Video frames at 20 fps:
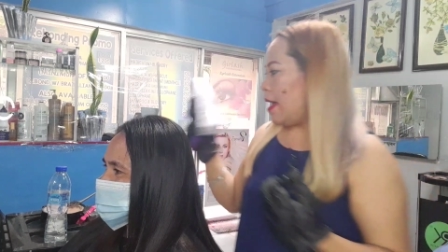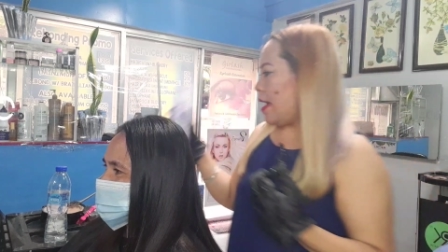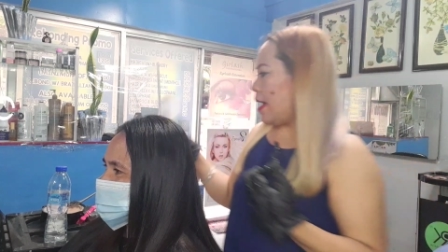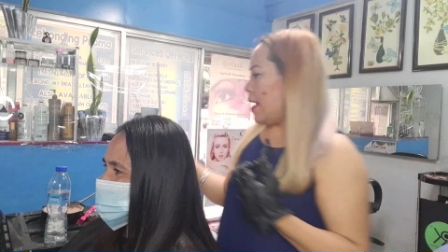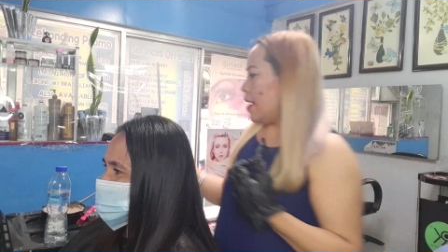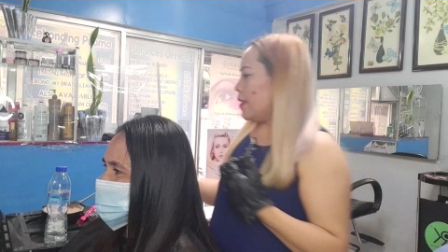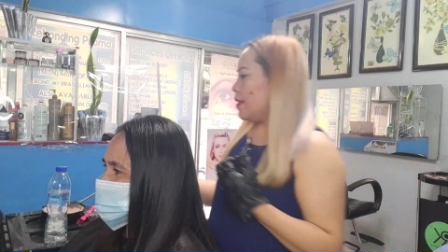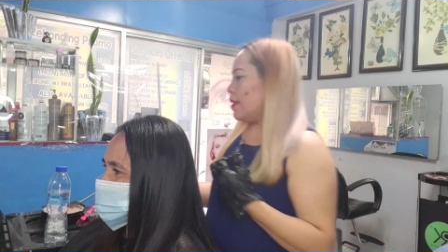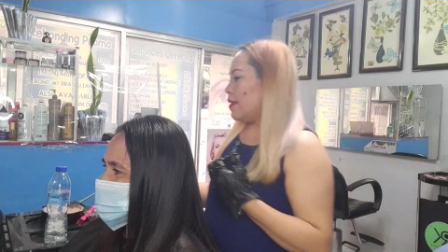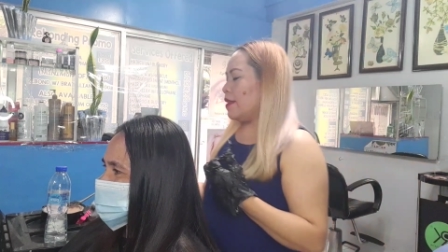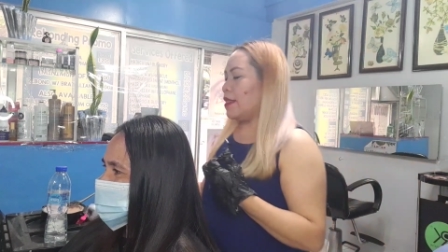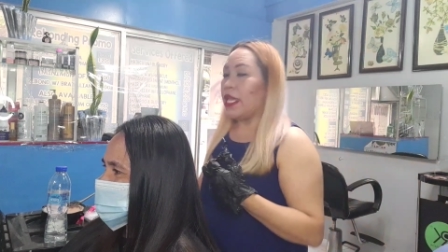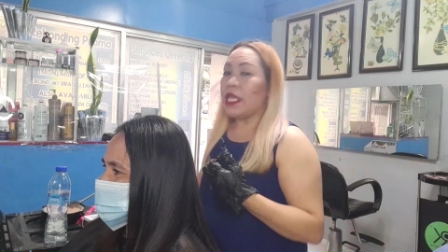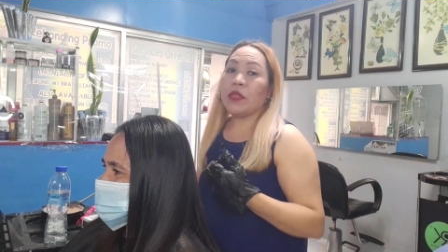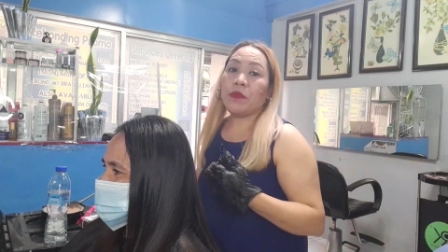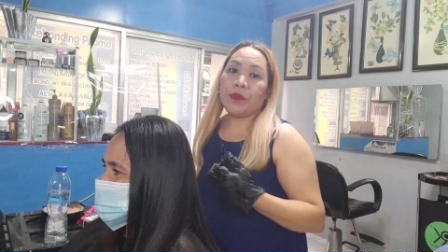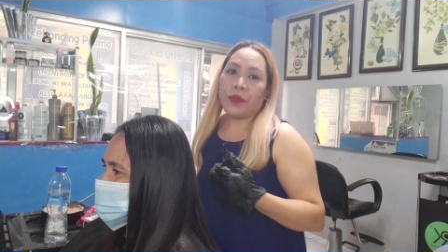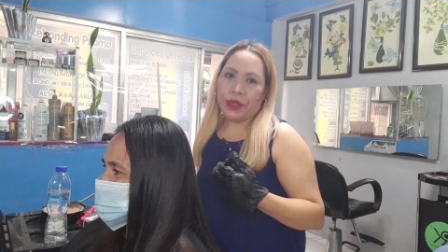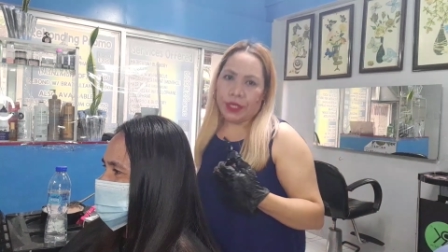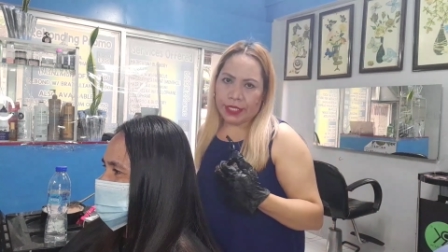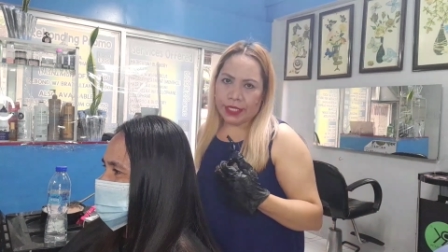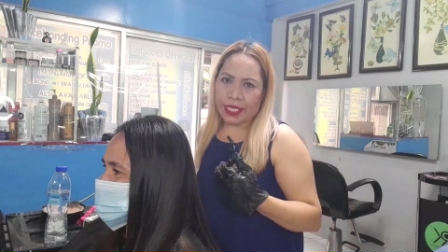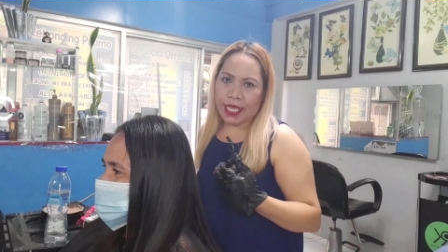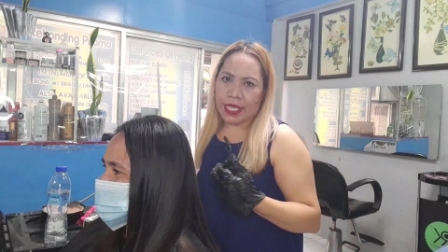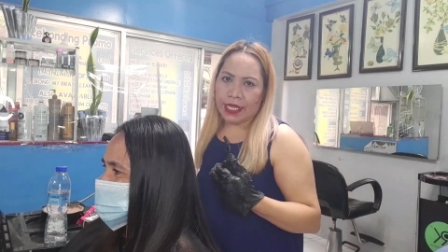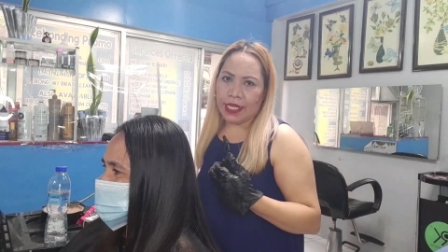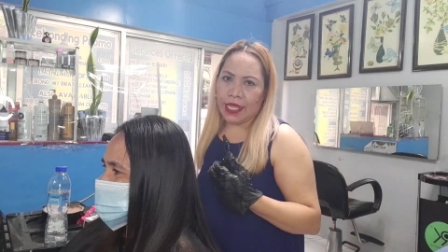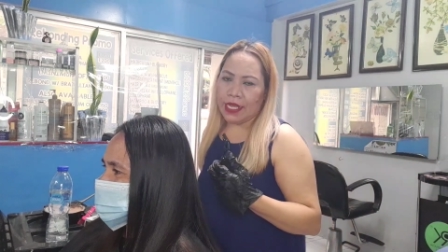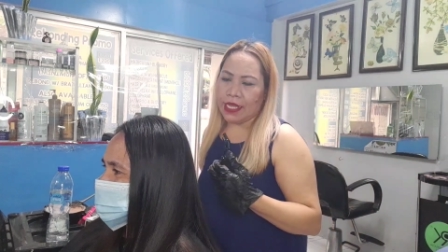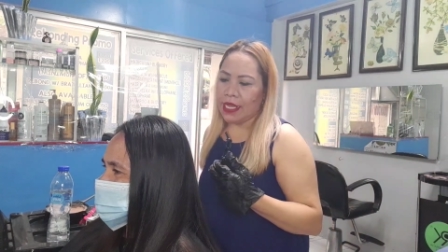At 9%
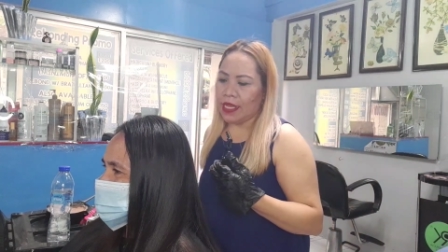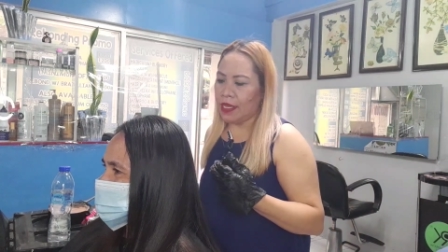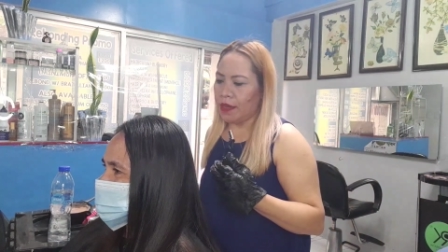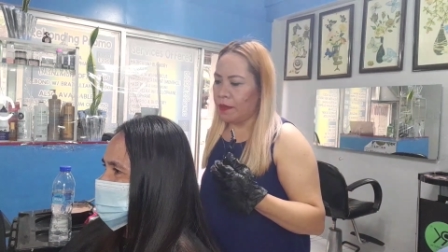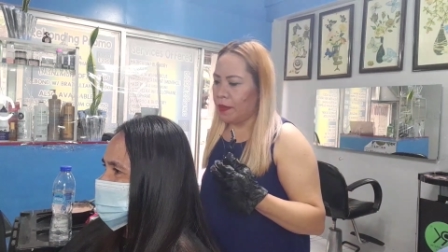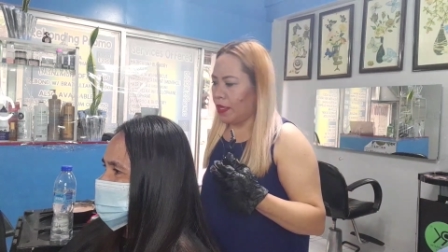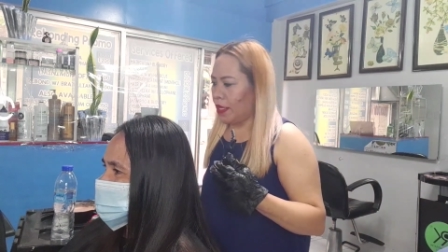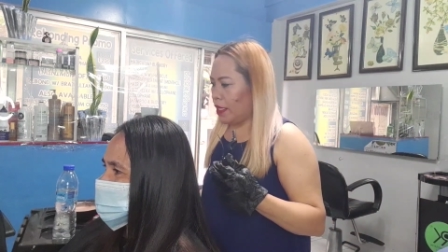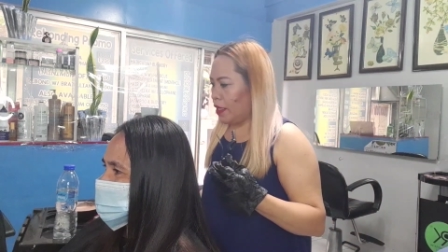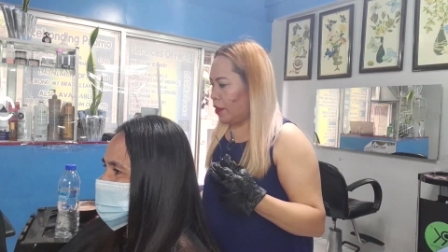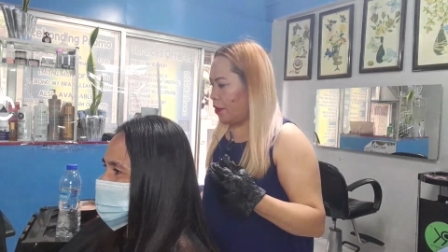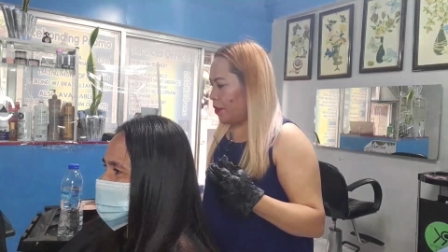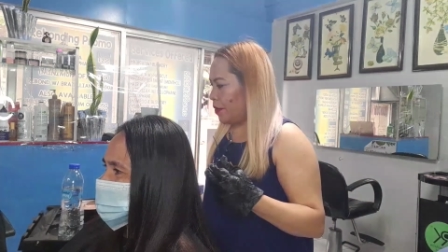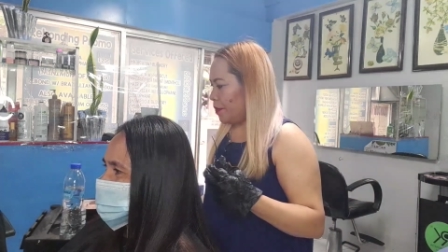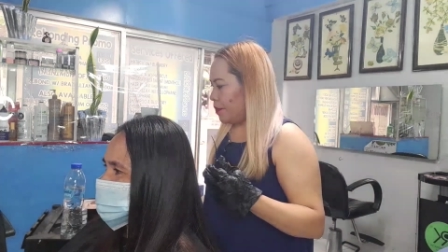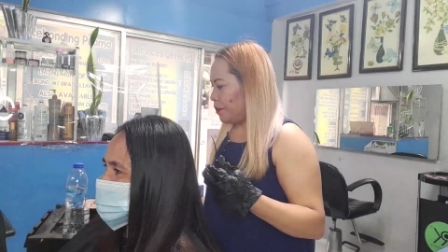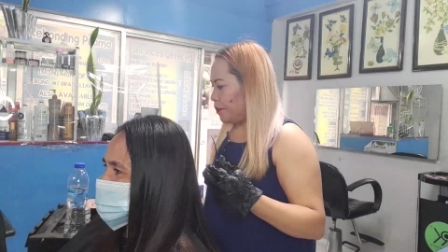ang gagamitin ko.